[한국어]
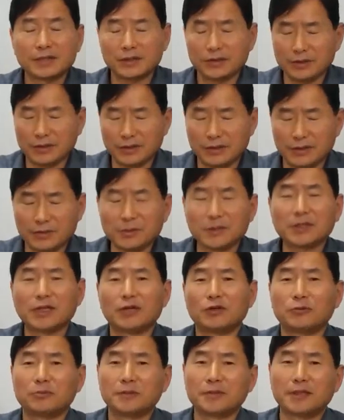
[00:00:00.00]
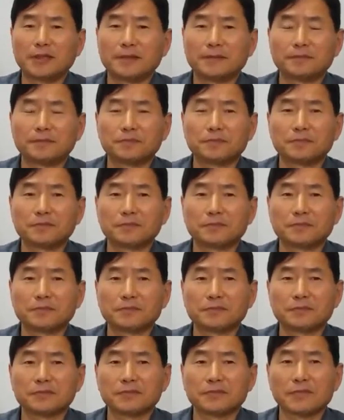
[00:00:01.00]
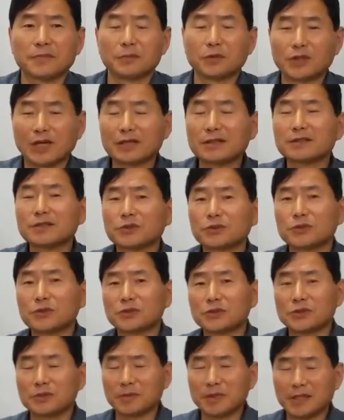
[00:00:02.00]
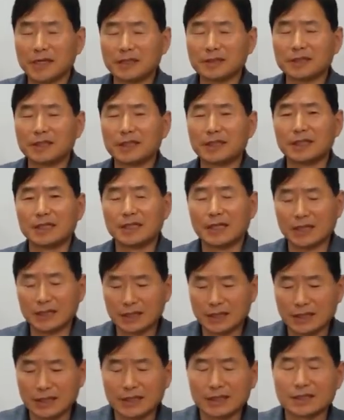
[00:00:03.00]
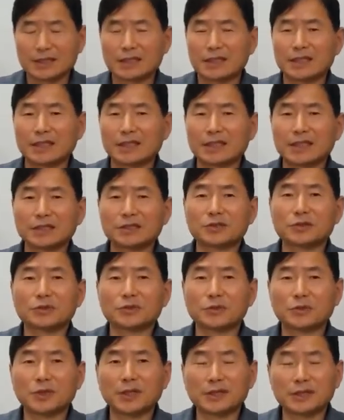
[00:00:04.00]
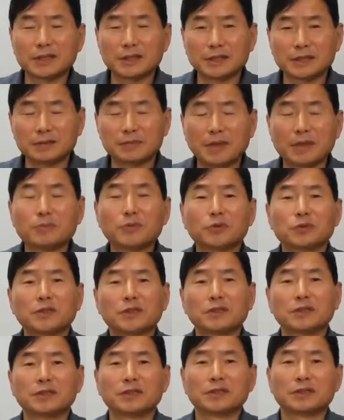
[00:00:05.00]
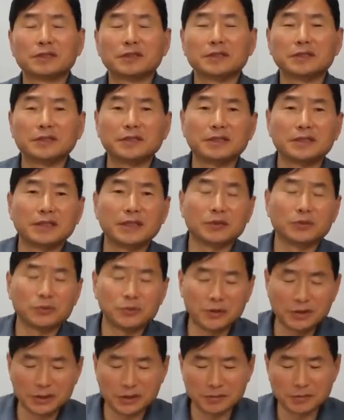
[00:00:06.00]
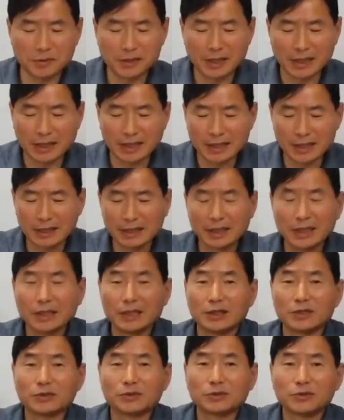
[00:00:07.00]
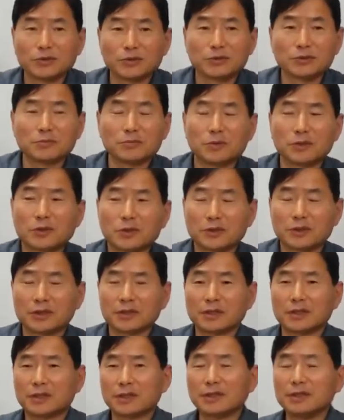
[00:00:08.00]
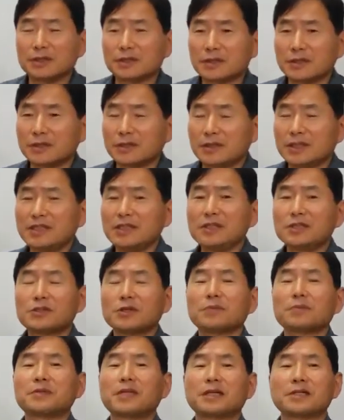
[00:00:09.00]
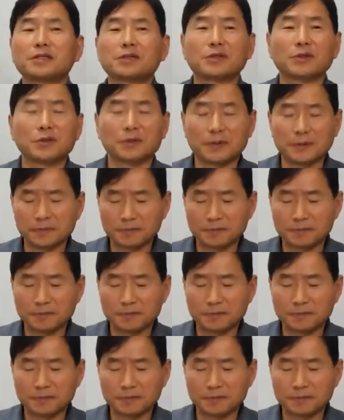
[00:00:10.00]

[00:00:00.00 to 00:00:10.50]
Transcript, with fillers: 여러 번 나옵니다. 뭐 다른 것도 있어요. 한한 세 가지 정도가 이제 그 반복되는 그 내용들이 있습니다. 어떤 경우는 뭐 큰 이섭 대천